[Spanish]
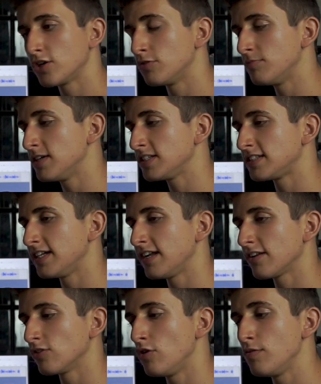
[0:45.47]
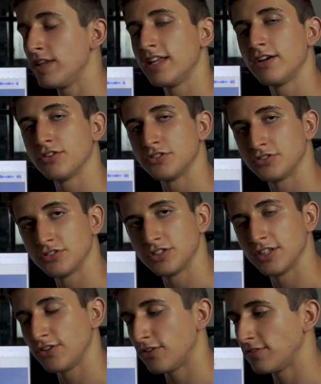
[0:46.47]
cómo hacer no videos,
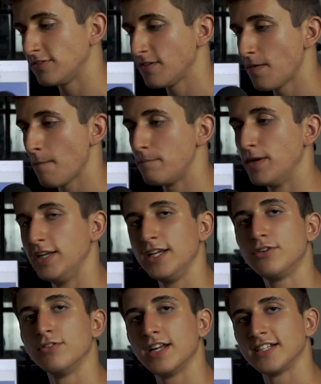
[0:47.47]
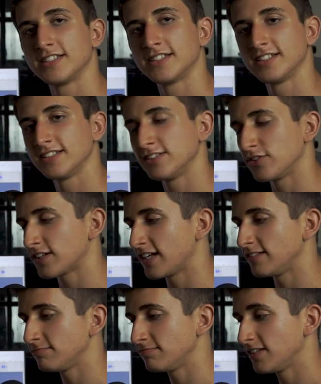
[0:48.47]
sino películas, lo
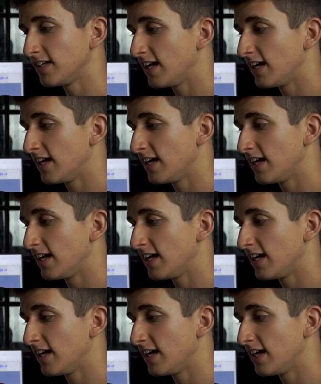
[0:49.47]
que